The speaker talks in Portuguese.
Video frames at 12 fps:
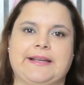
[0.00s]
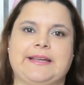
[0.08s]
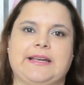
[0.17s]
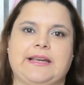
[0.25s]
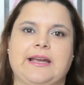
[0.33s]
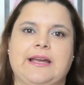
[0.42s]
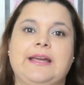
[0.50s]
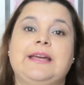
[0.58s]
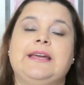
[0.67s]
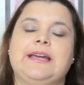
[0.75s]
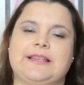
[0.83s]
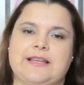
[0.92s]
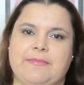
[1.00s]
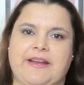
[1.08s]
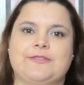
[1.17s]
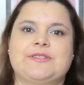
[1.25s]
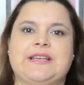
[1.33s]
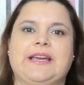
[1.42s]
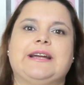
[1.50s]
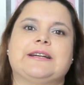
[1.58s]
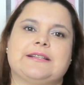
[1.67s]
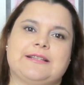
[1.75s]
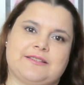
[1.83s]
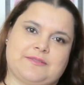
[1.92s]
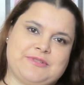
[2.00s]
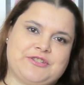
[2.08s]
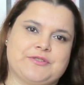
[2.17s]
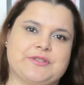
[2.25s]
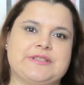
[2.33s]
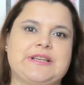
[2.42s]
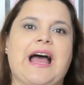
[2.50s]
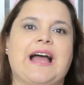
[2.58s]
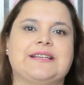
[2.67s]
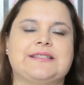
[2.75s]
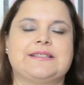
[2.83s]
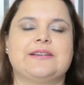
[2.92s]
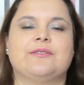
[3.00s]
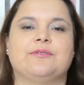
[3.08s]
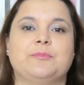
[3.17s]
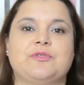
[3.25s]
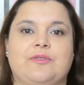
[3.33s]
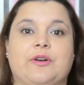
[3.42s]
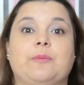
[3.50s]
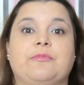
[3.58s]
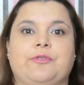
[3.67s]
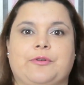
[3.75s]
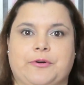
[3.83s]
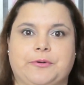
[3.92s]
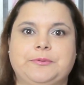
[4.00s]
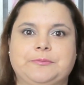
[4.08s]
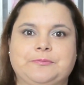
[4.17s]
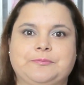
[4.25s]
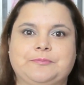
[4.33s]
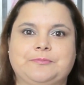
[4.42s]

aqui. E também nos siga nas mídias sociais. Vamos ver como ficou?